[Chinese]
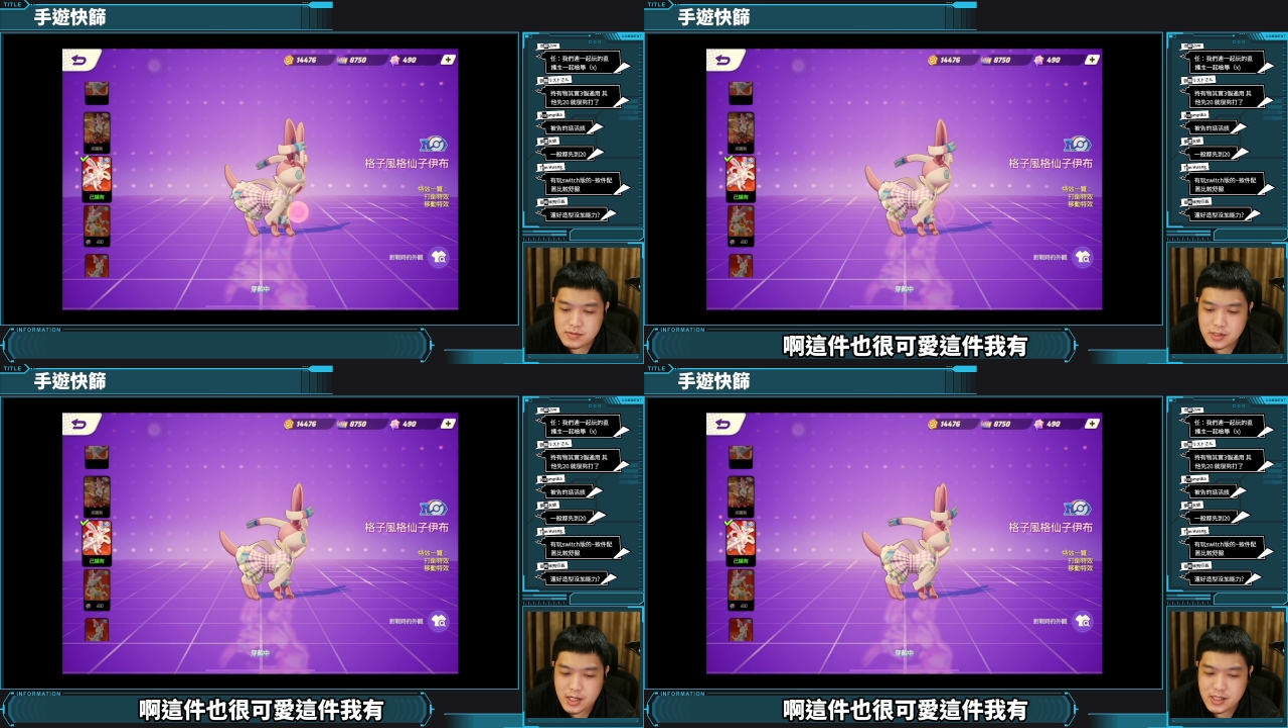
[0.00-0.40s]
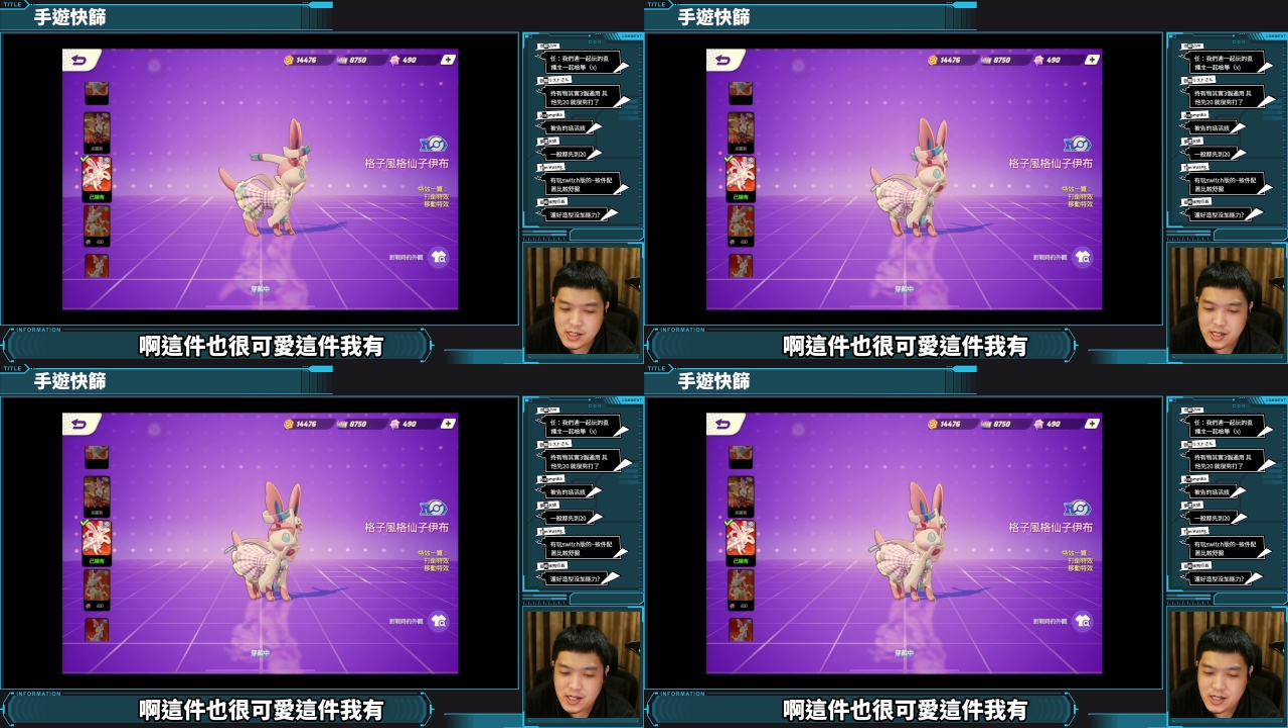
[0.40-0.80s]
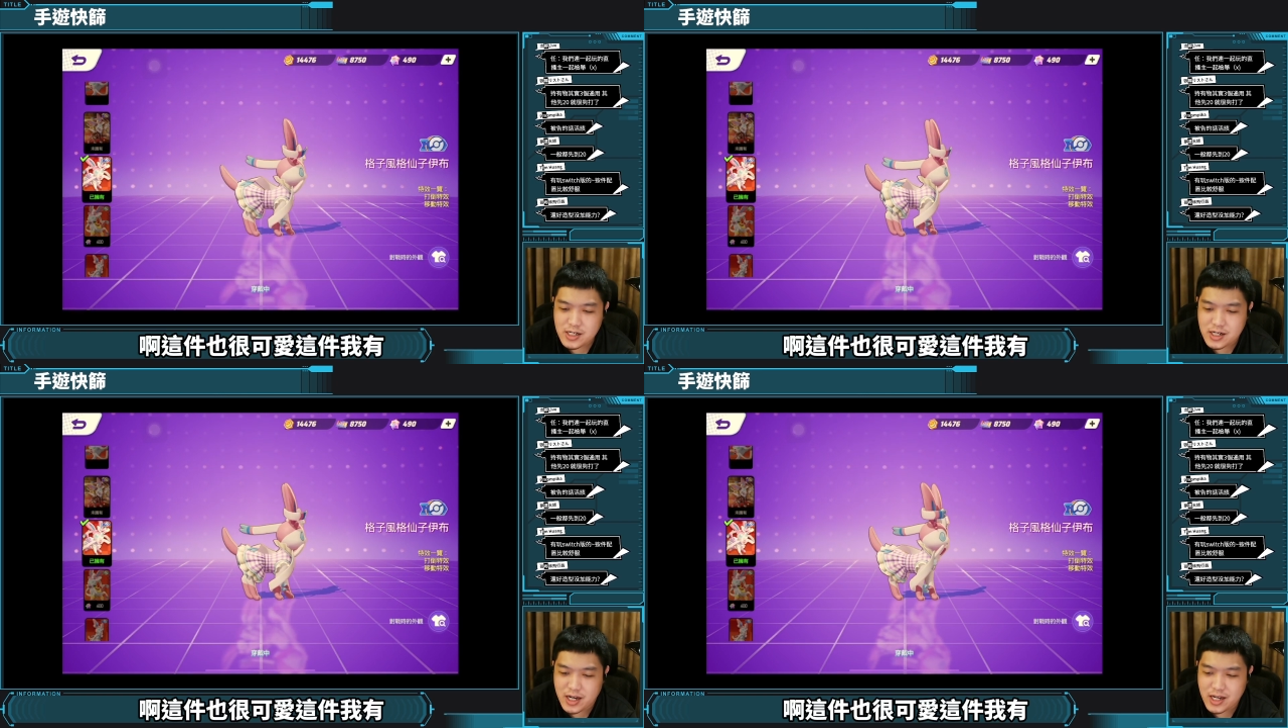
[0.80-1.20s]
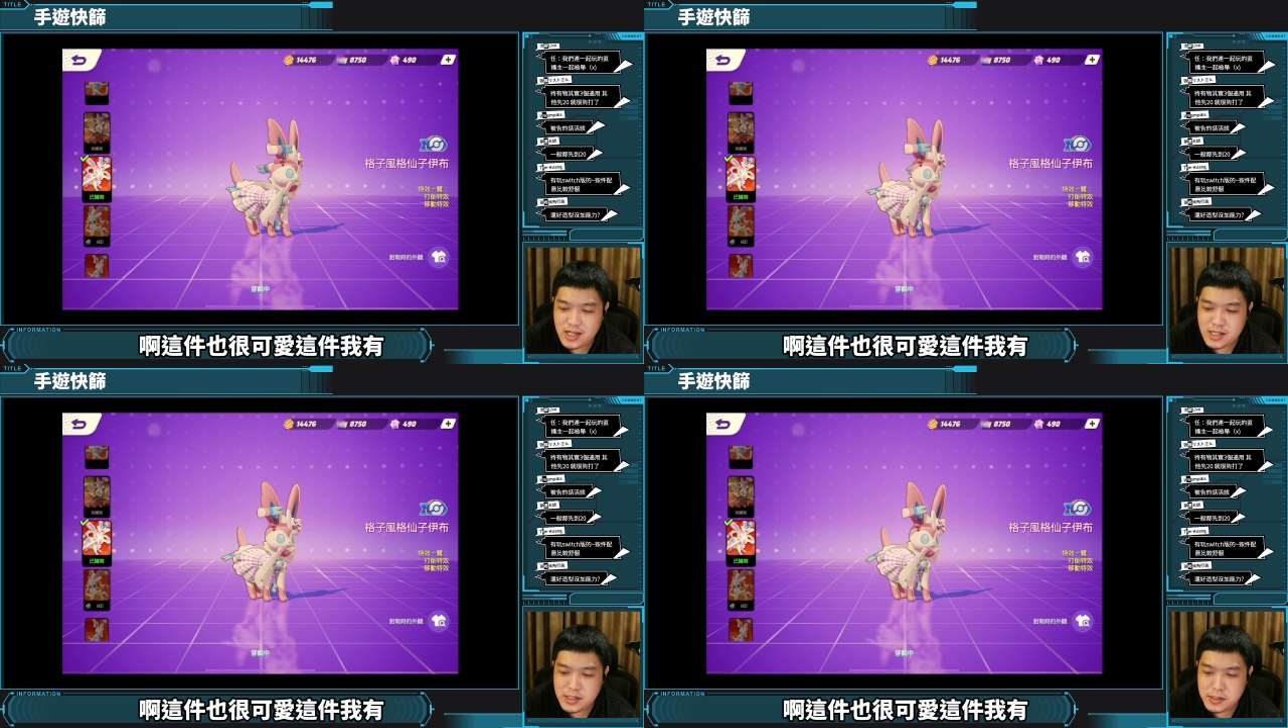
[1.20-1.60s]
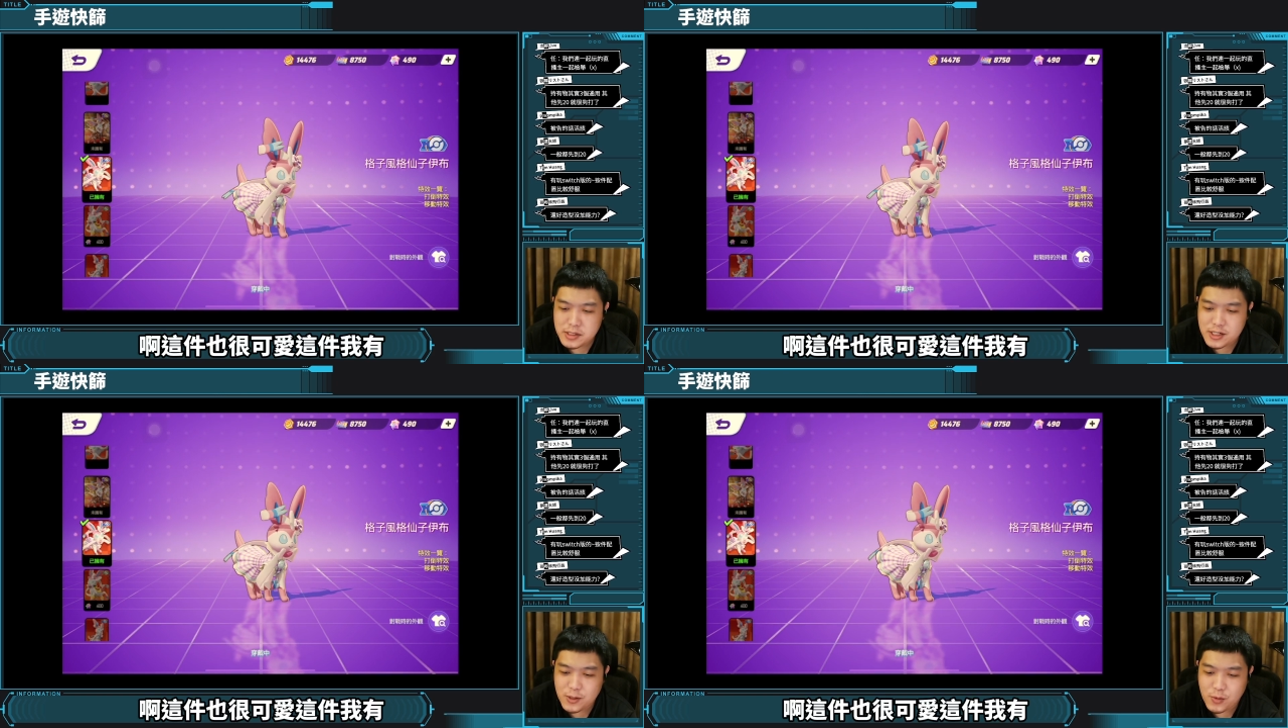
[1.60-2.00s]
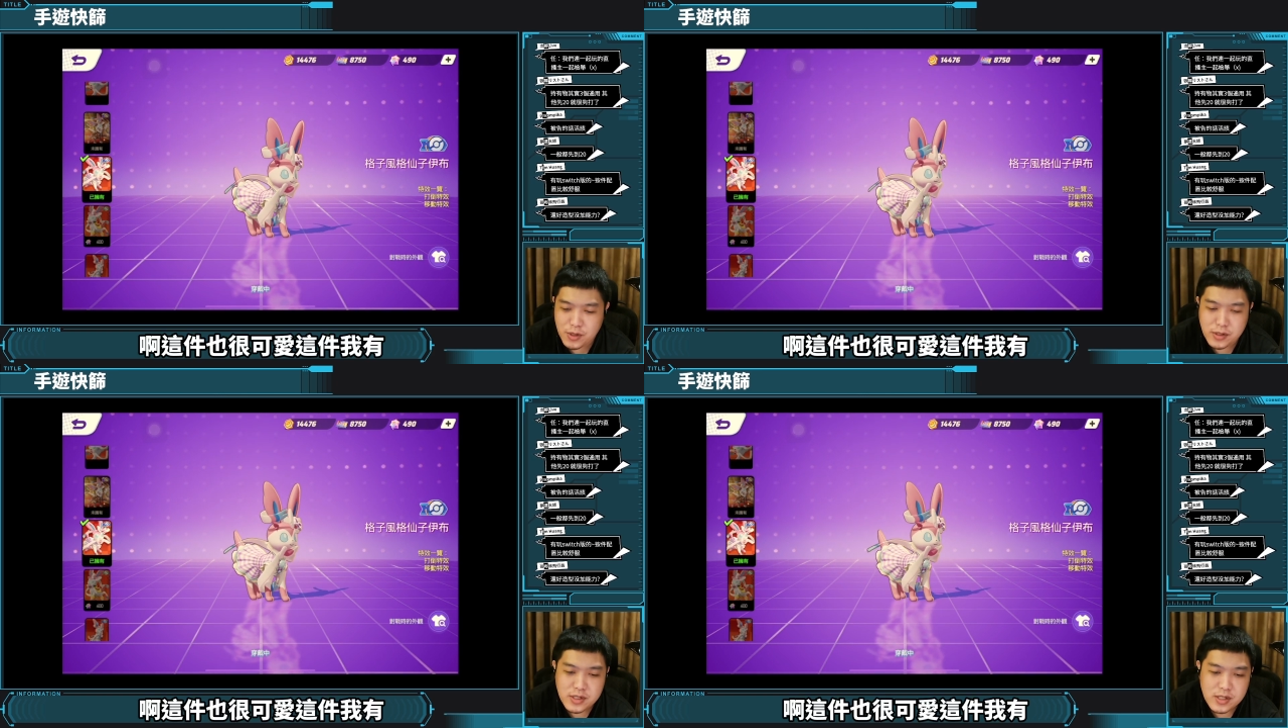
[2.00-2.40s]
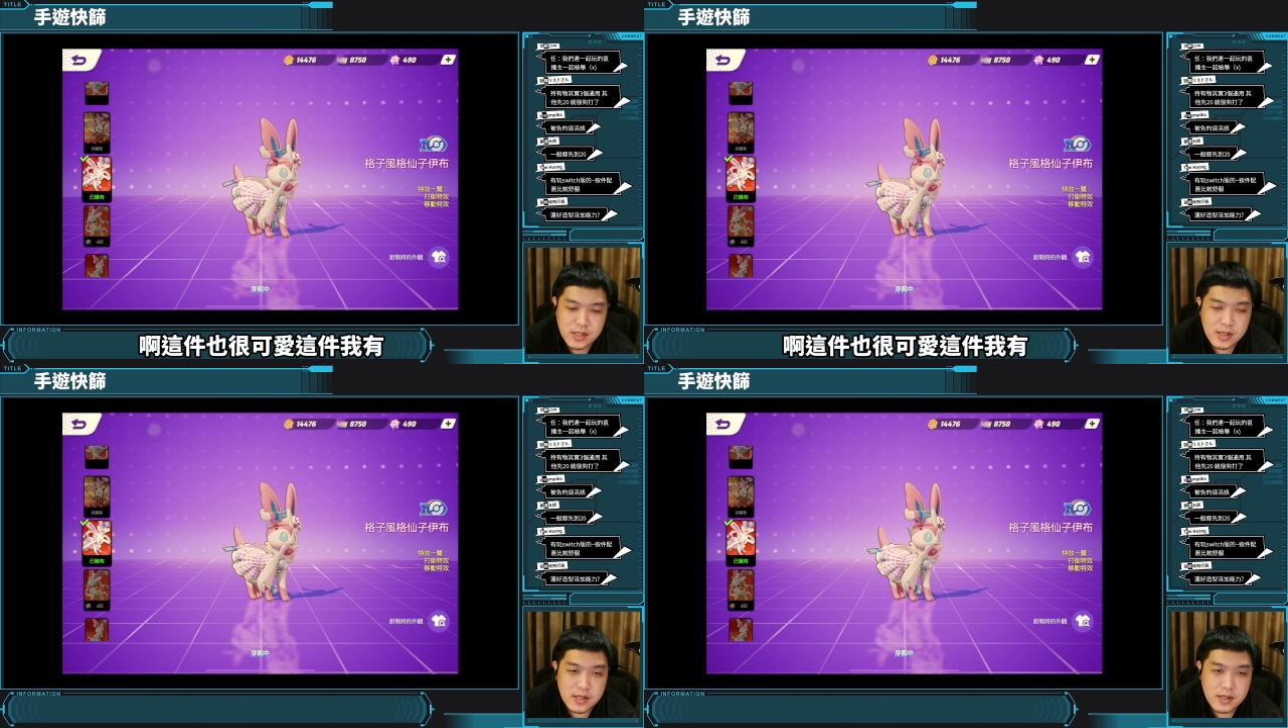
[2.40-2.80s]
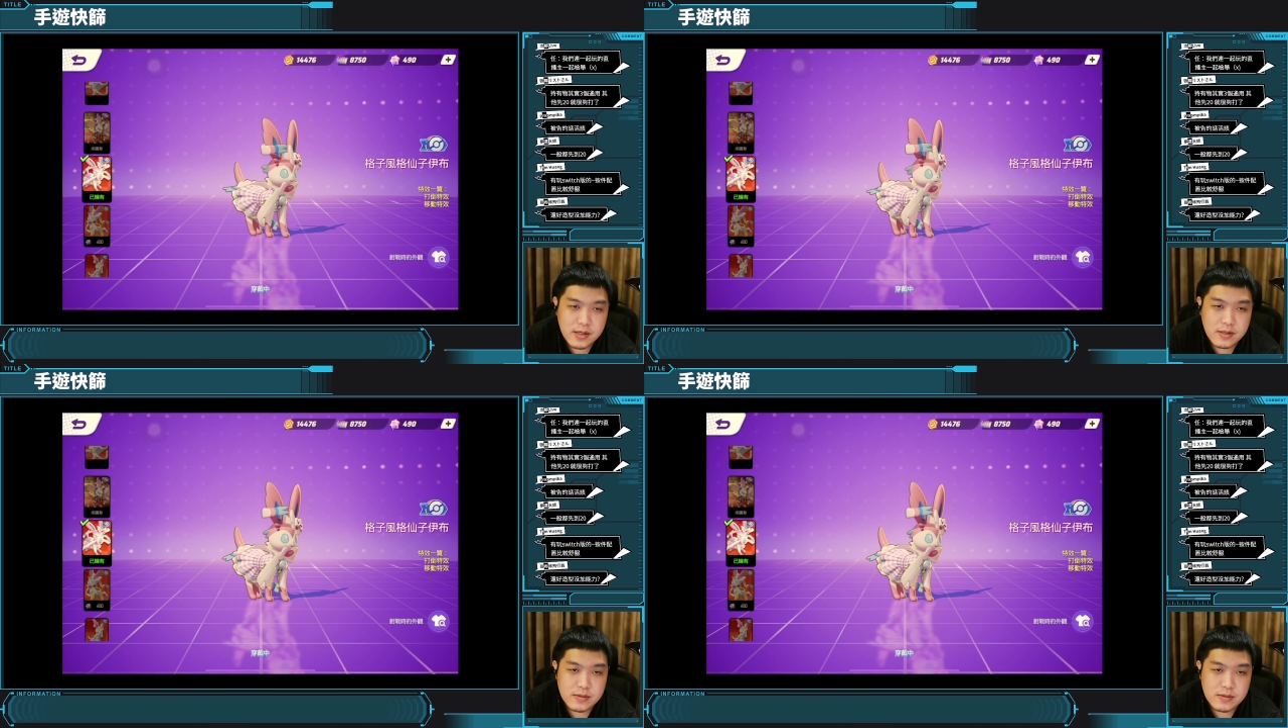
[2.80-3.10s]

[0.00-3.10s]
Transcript: 啊，这件也很可爱，这件我有。嗯，